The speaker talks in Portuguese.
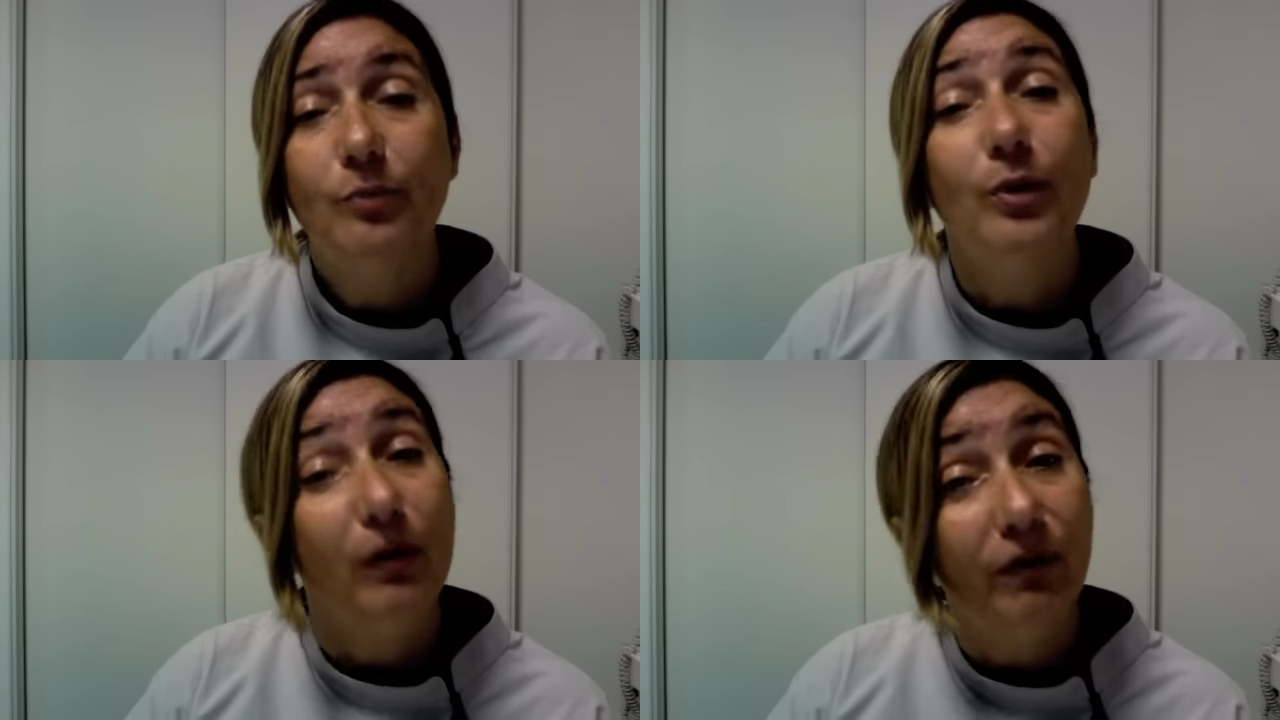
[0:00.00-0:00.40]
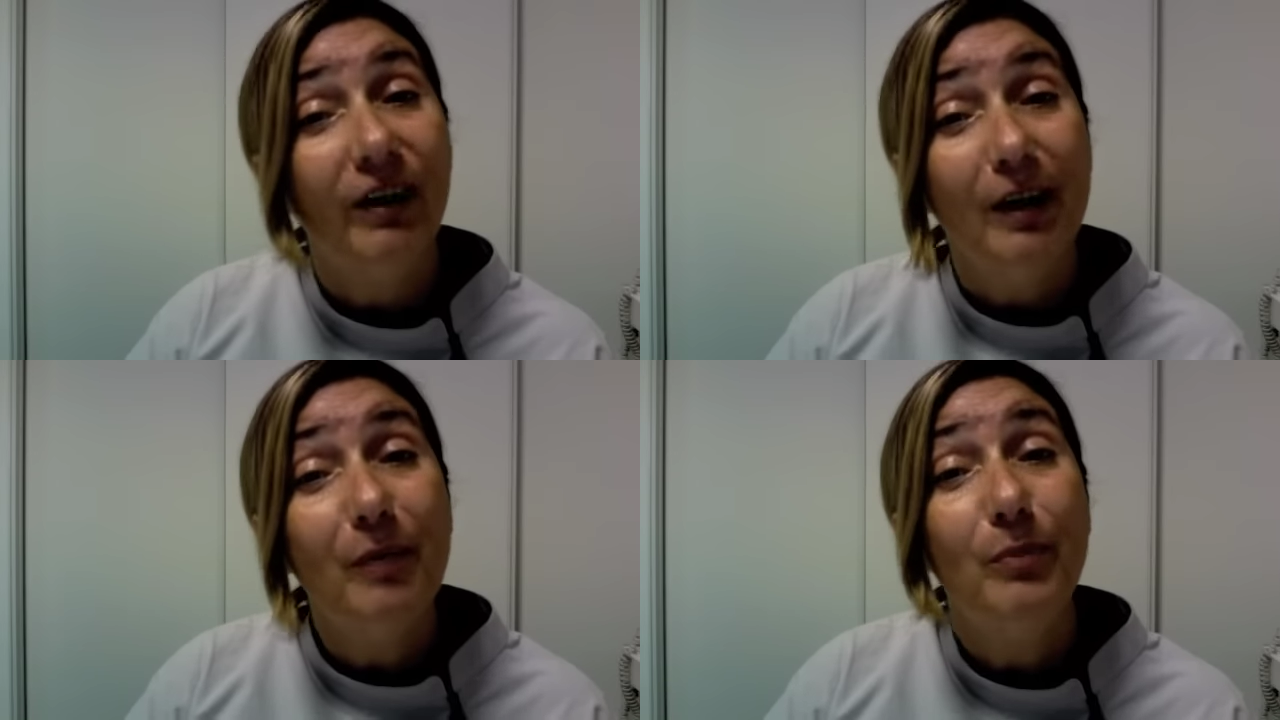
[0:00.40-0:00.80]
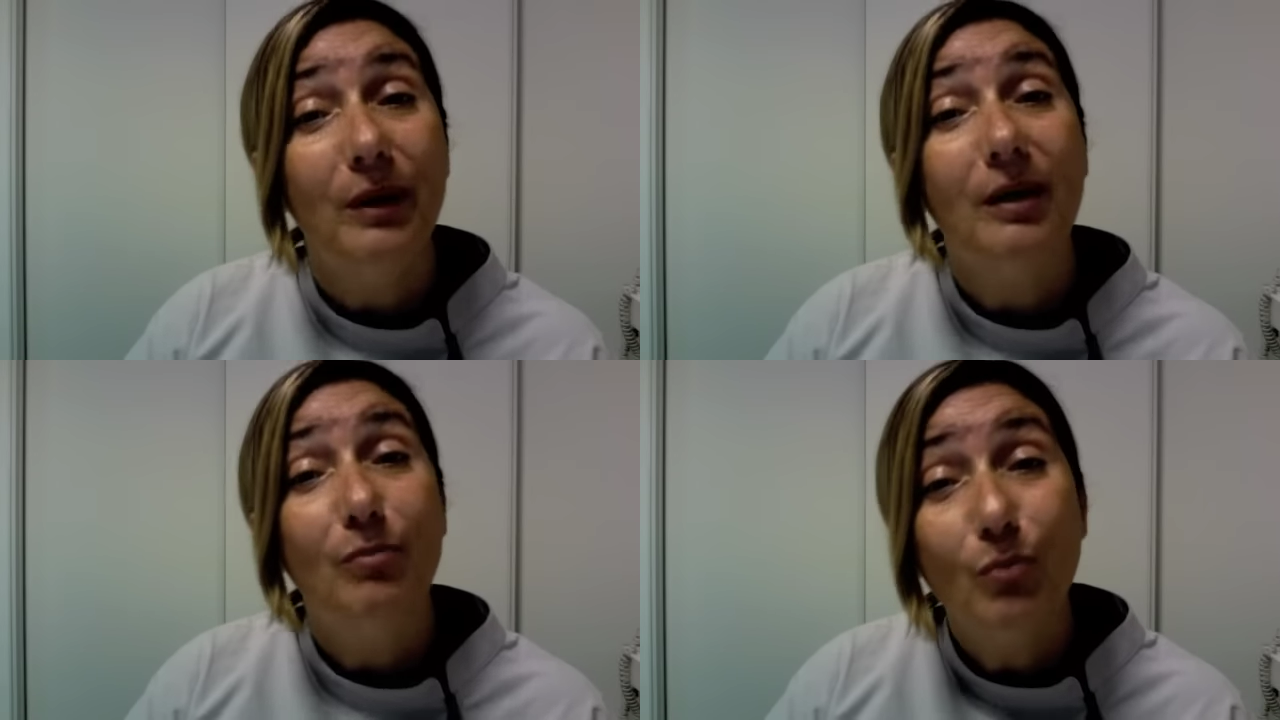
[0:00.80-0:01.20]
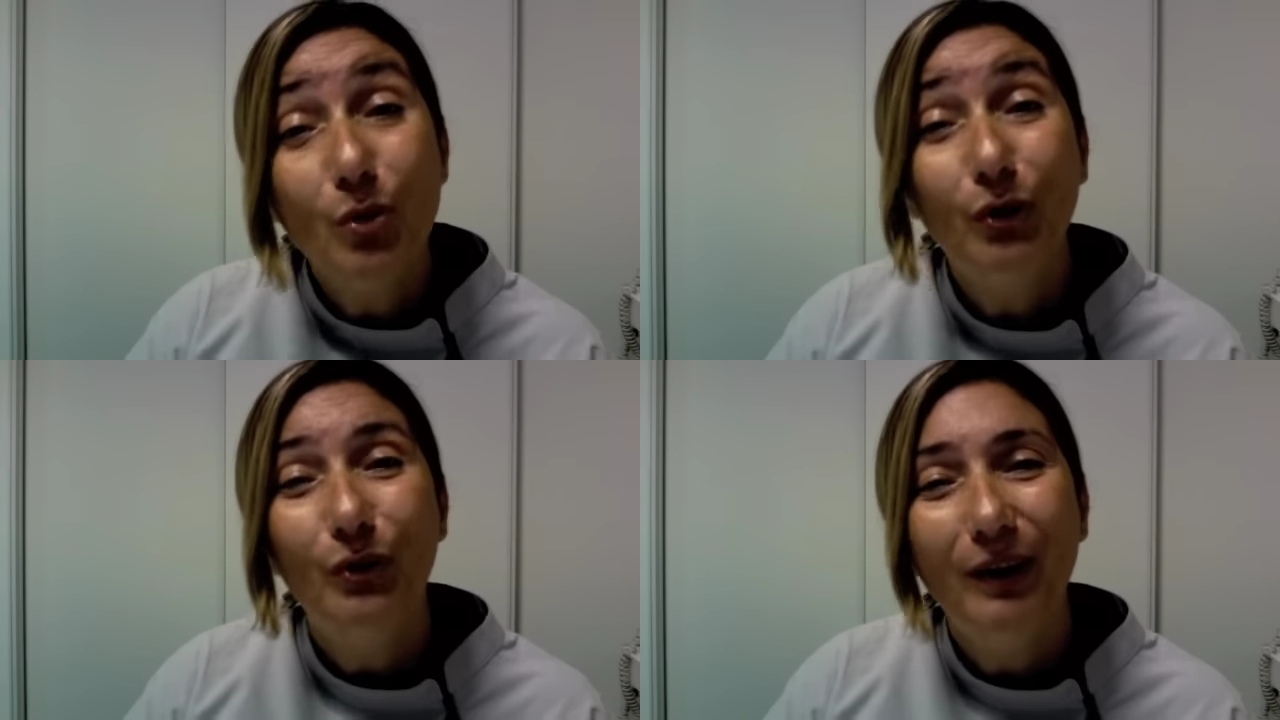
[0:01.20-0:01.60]
porque vale a pena, é
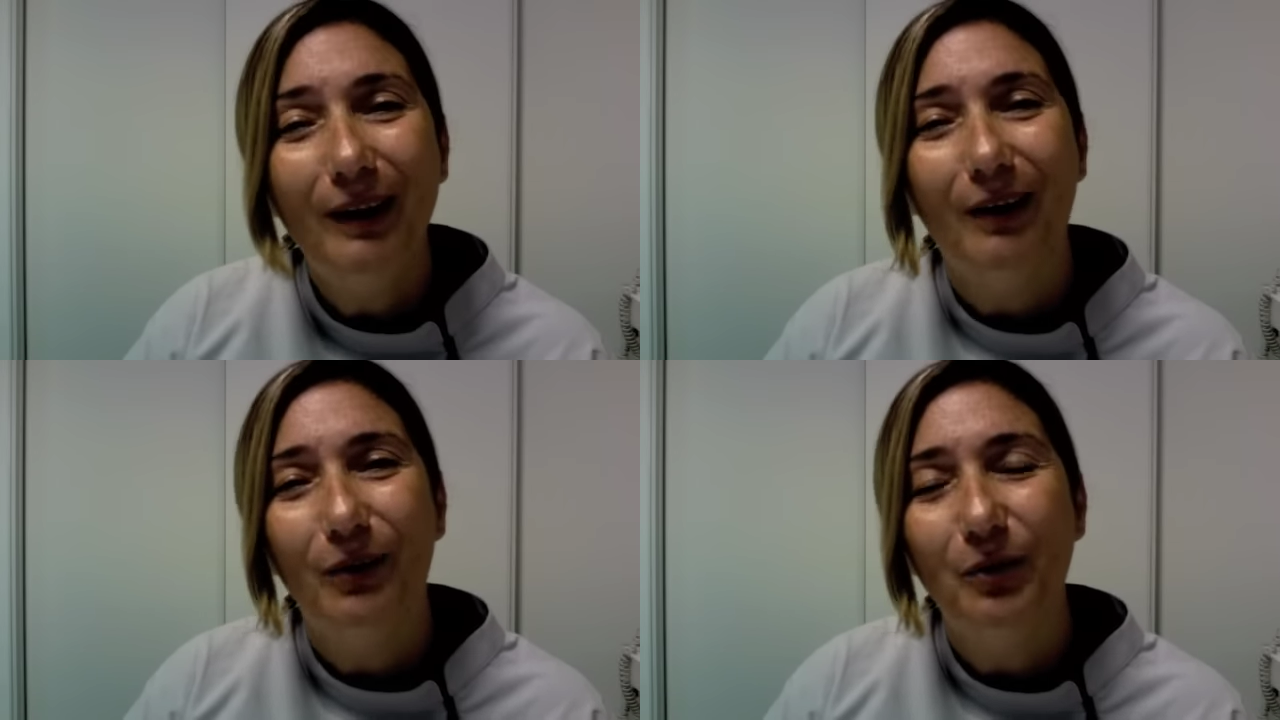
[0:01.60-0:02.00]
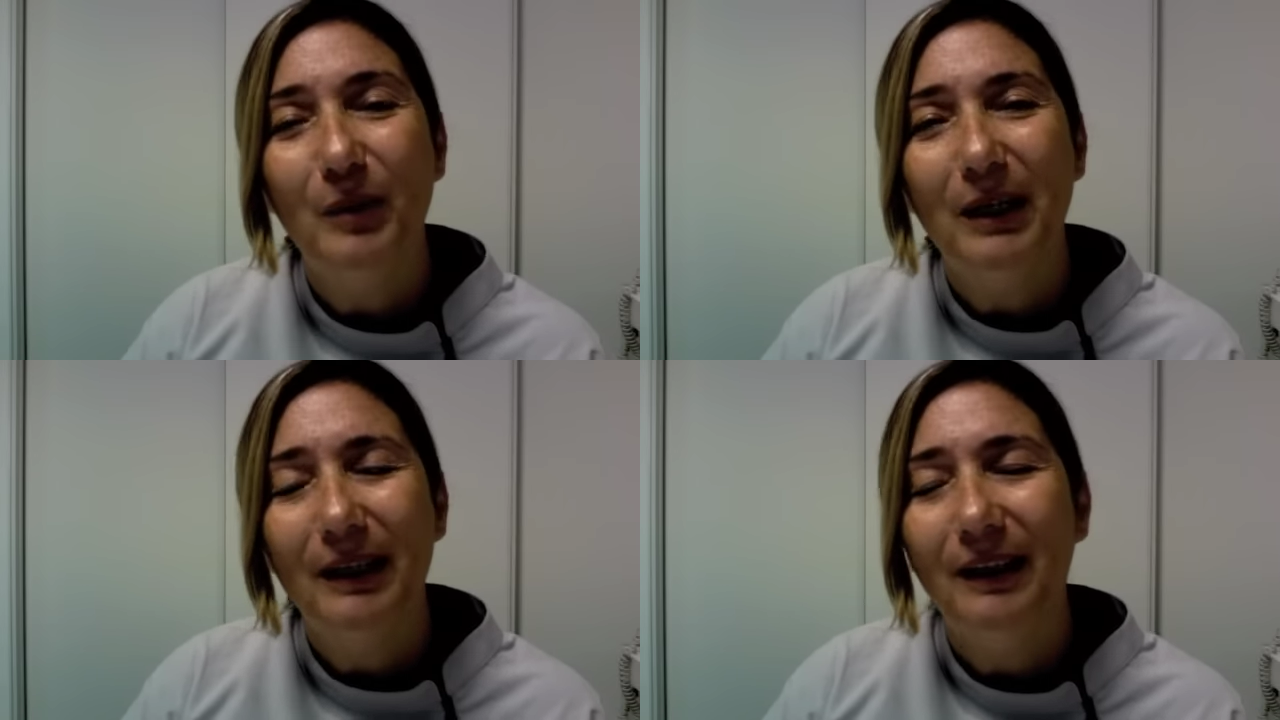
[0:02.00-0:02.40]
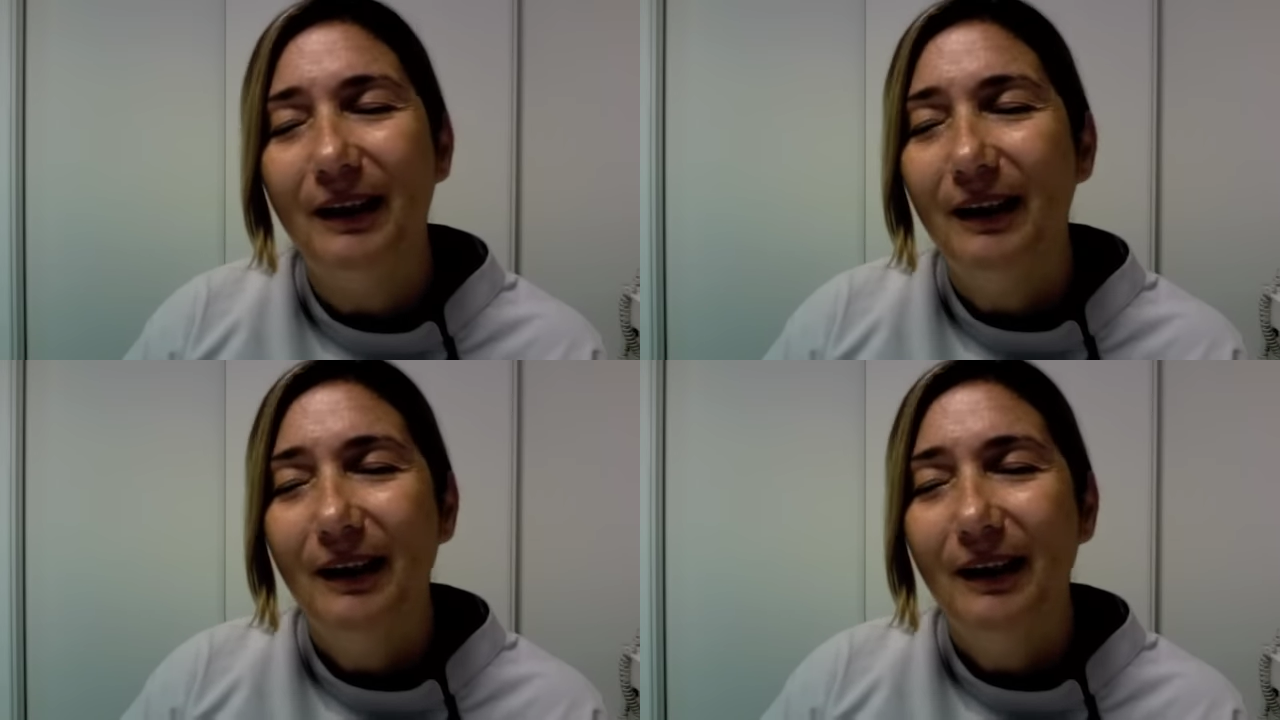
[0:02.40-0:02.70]
muito legal. Tomara que